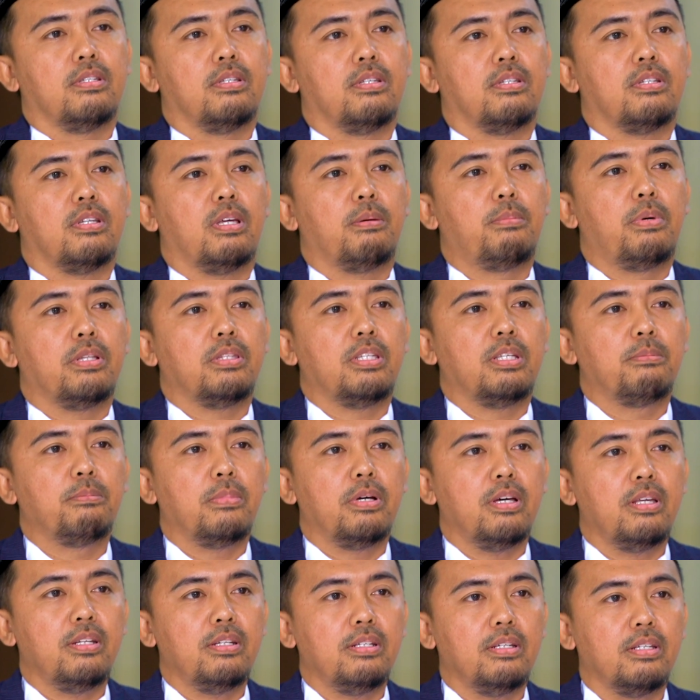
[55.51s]
Sahabat
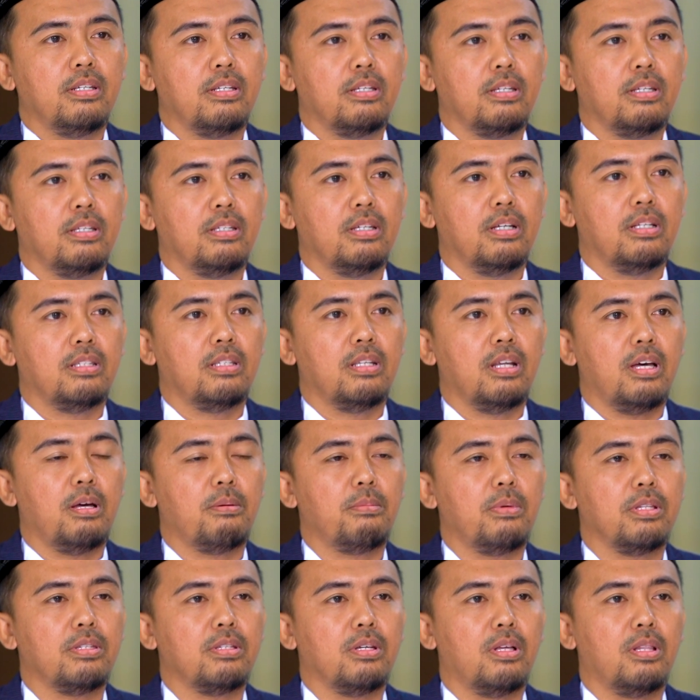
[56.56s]
iman yang
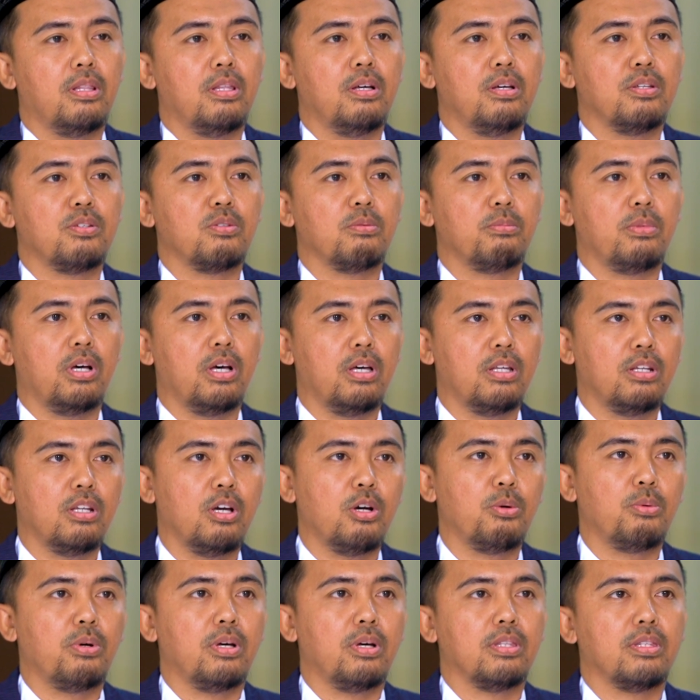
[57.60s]
dirahmati Allah
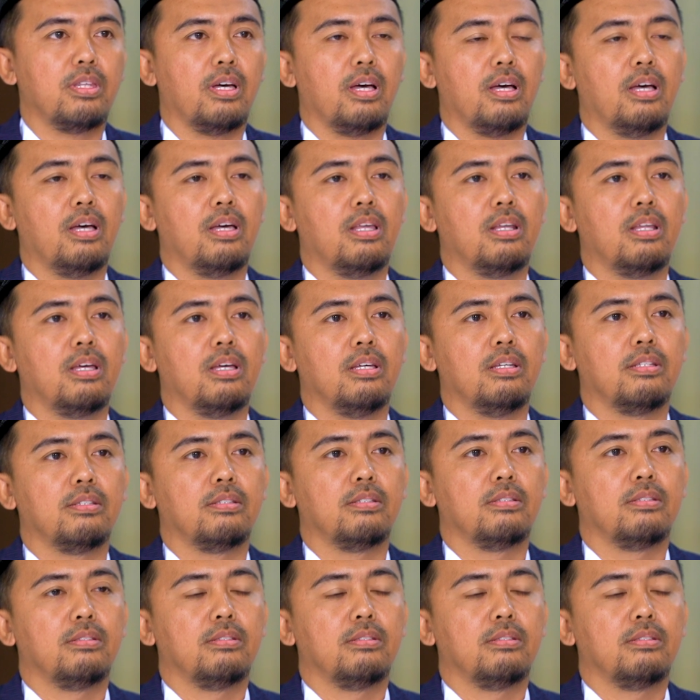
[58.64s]
Subhanahu wa taala,